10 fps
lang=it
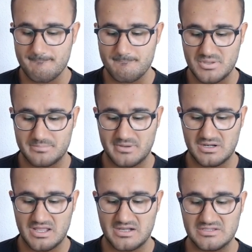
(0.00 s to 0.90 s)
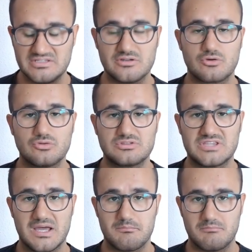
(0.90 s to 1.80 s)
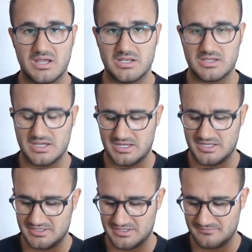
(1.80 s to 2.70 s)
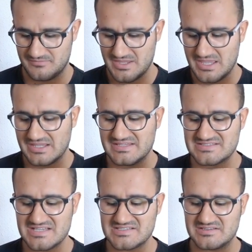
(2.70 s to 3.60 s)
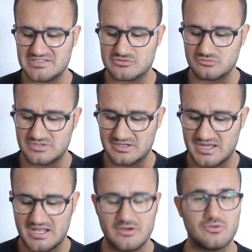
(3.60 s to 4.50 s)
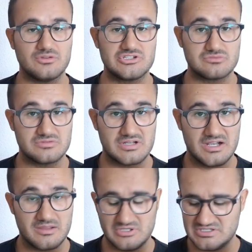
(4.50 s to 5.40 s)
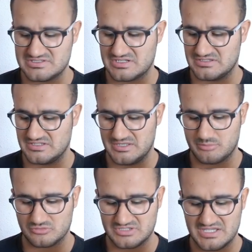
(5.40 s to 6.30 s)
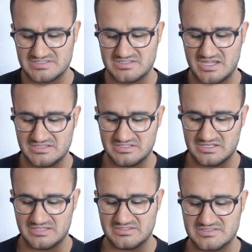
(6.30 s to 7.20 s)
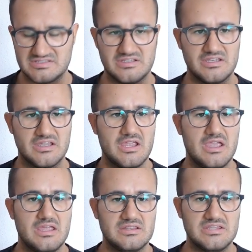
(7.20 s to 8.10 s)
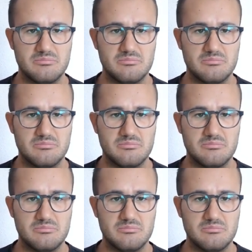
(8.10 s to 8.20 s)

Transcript: per parlare di rotta balcanica. Chissà se discuteranno, discuterà la ministra delle proteste anticlandestini di